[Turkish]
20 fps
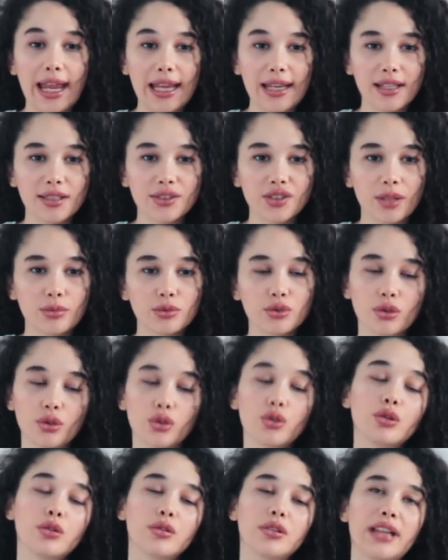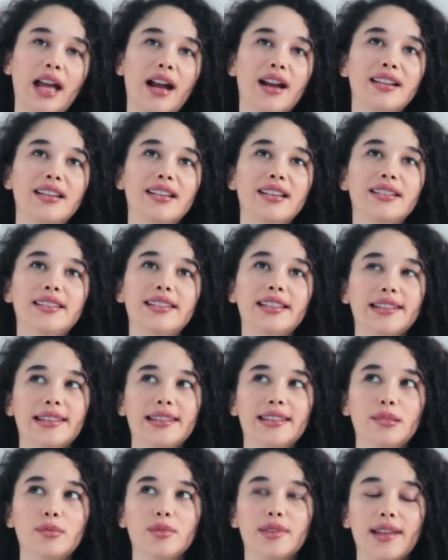eğleneceğim çünkü yani
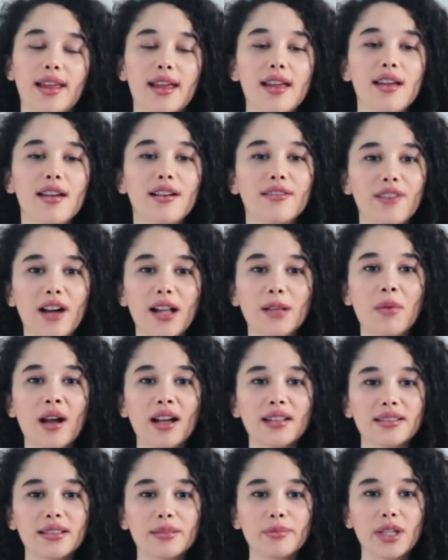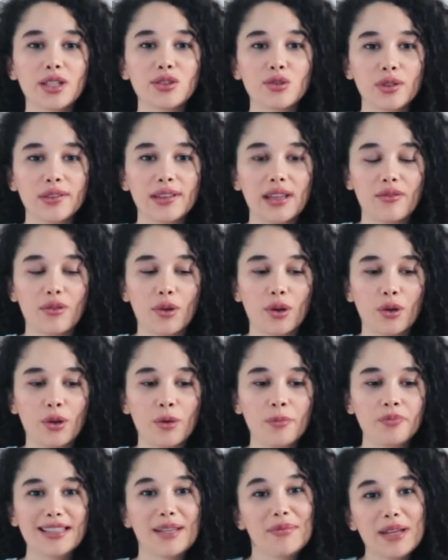nasıl diyeyim size fal baktırmayı çok
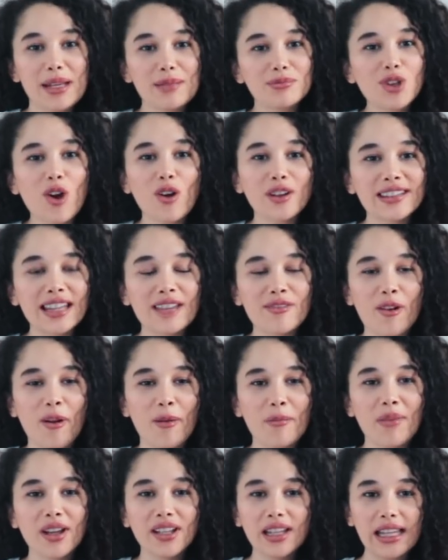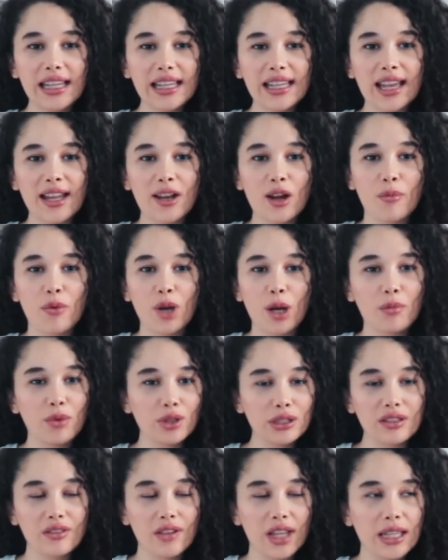seviyorum. Ne bileyim çok seviyorum bana iyi geliyor böyle
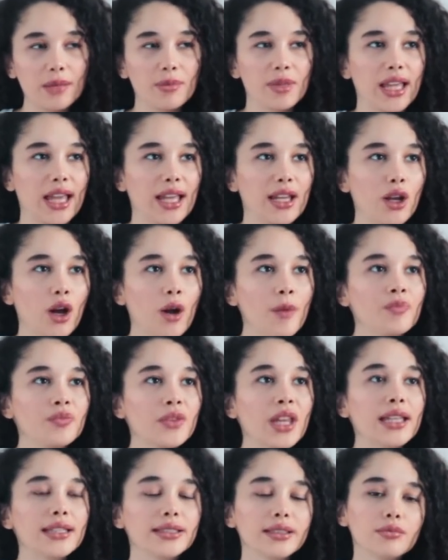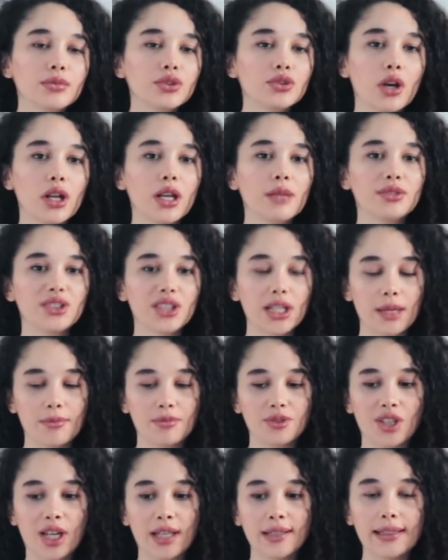motive gibi geliyor. Şimdi şöyle bir şey
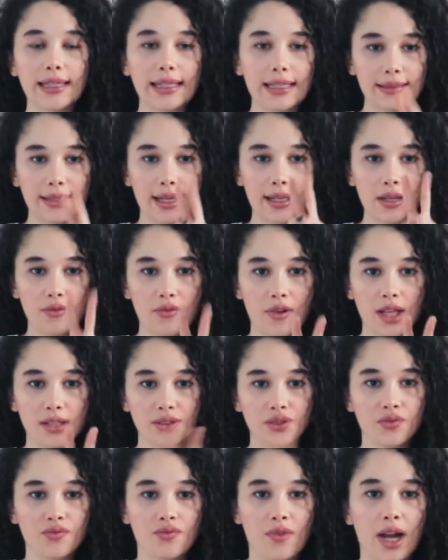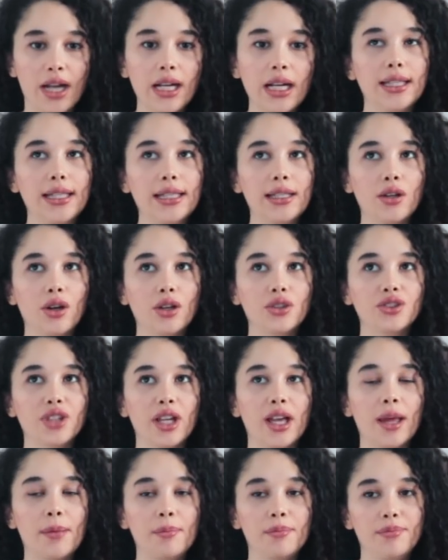yapacağız. İki tane falcım var. İlk
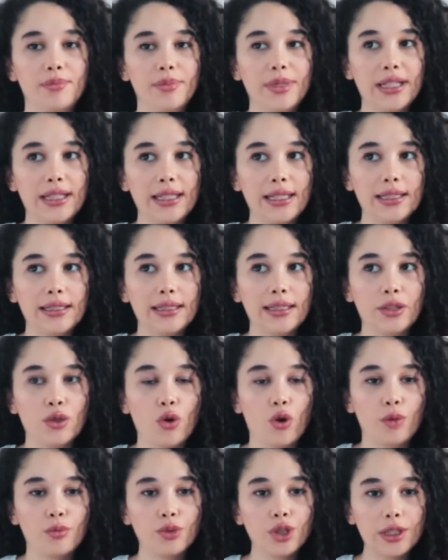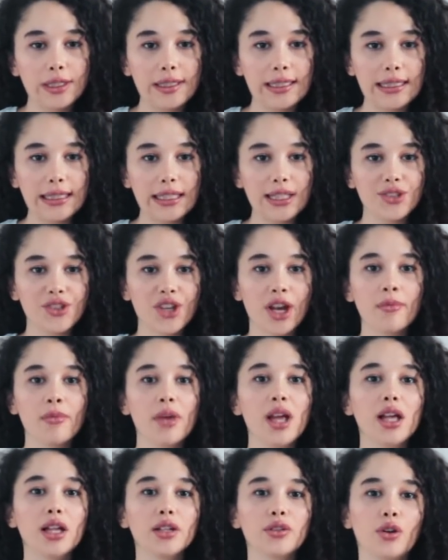önce birinin yorumunu dinleyeceğim.
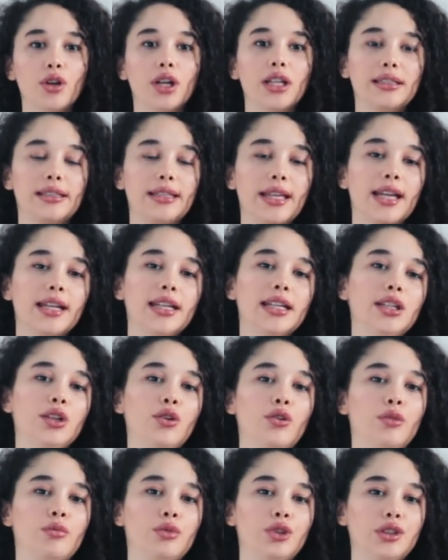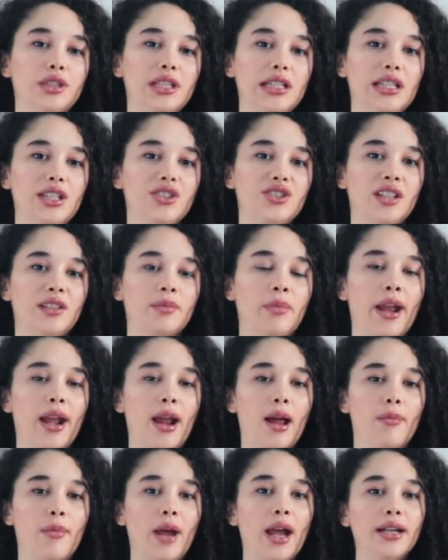Sonra diğerinin yorumunu dinleyeceğiz
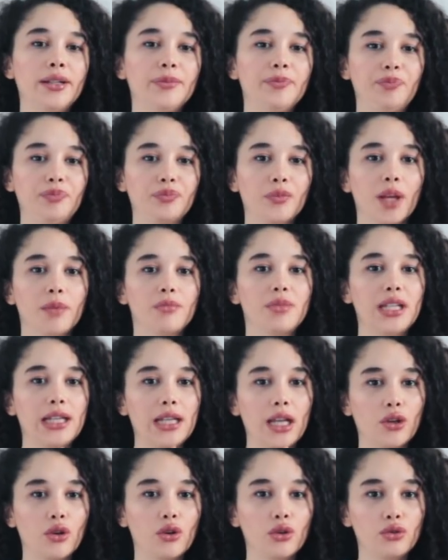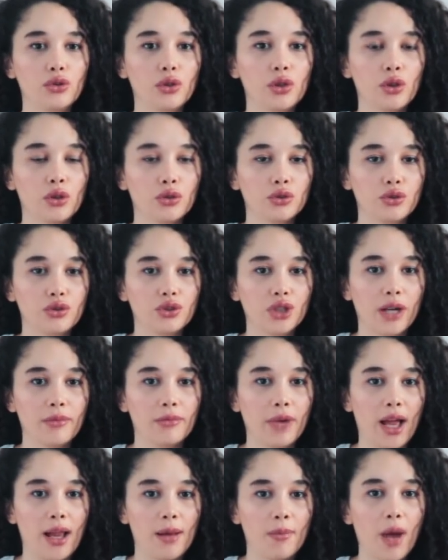beraber. Biriyle görüntülü
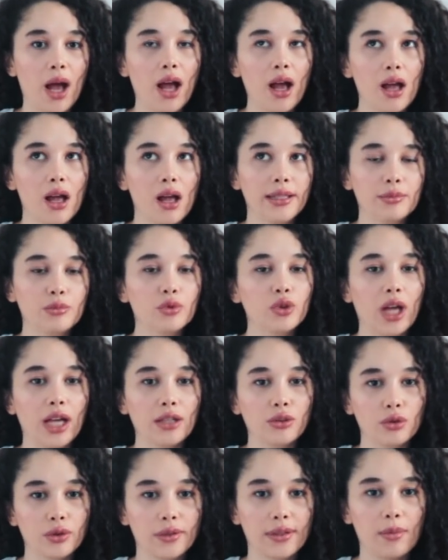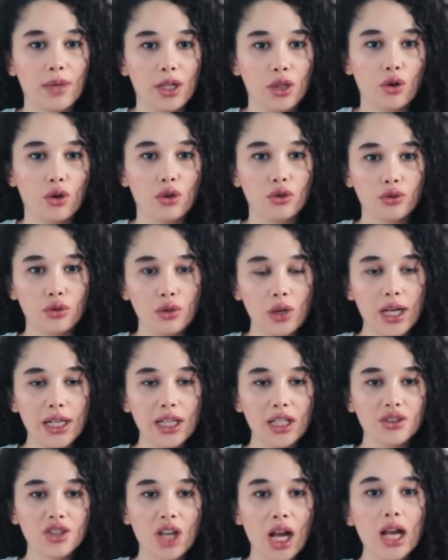konuşacağım galiba. Müsait olursa beni görüntülü
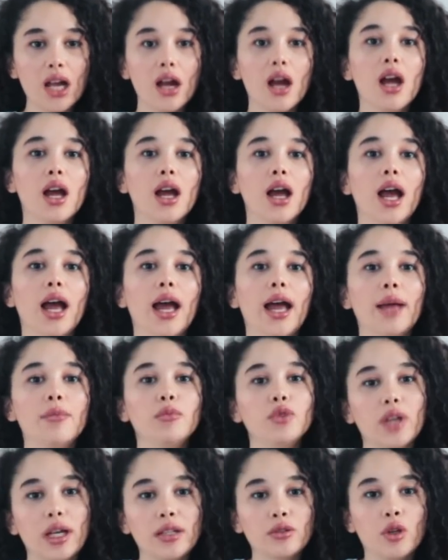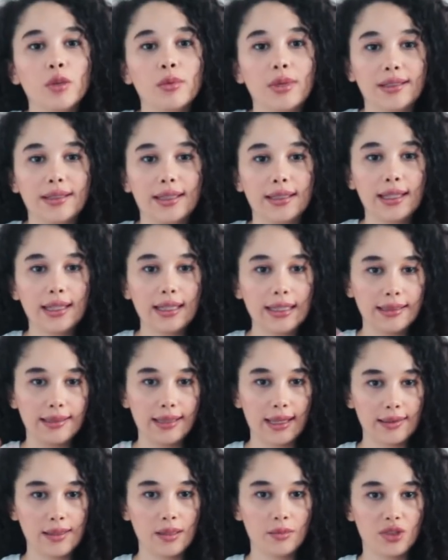arayacak. E, müsait olmazsa da
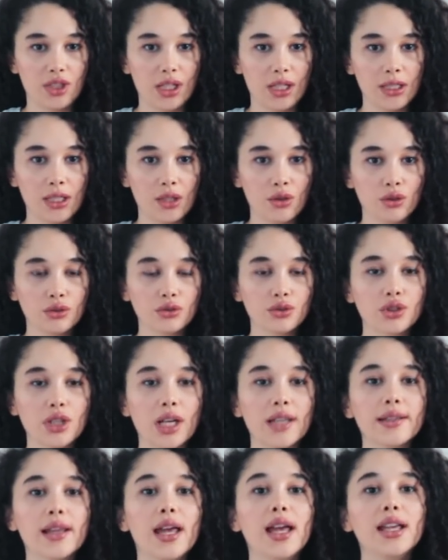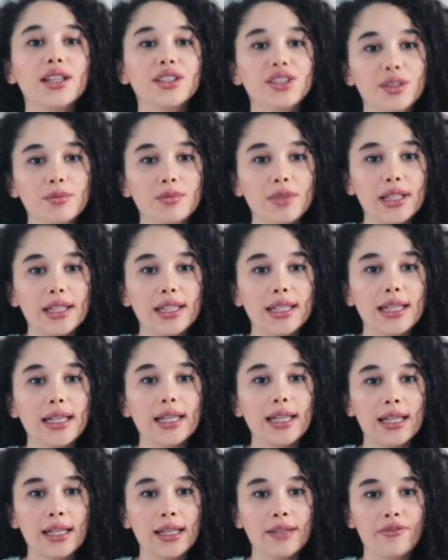sesli bir şekilde konuşacağız. Şimdiki
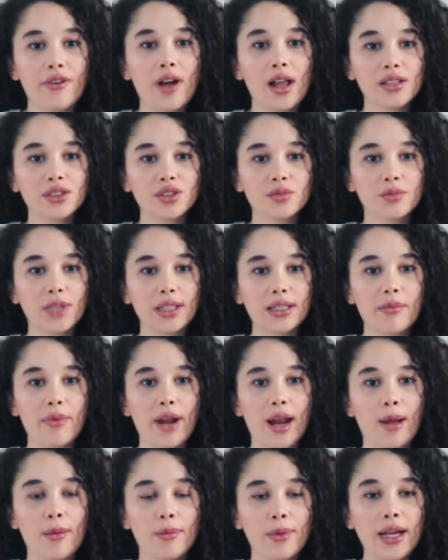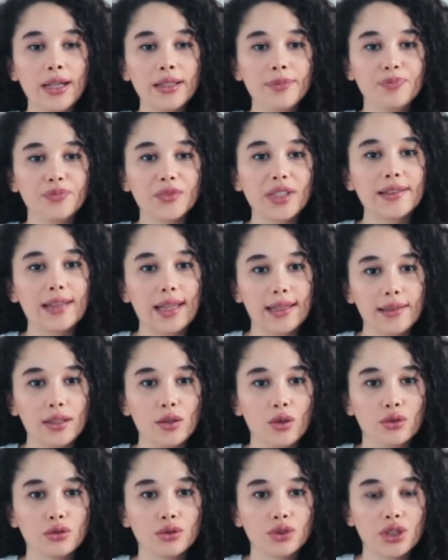e, falcımla da beraber sesli
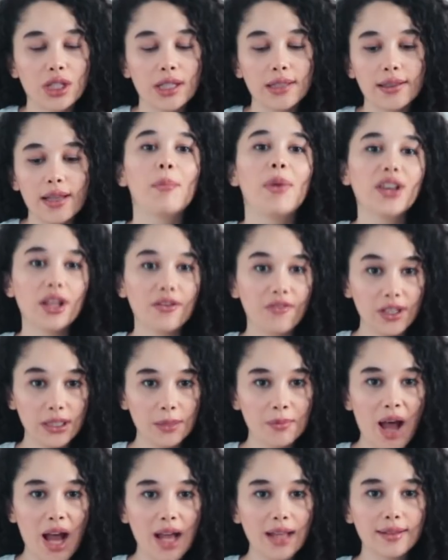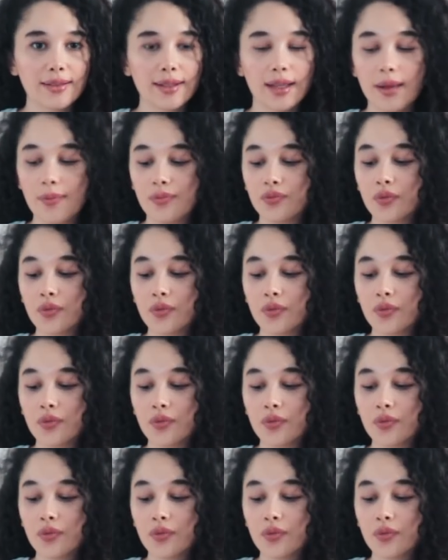konuşacağız. Bana falı baktı.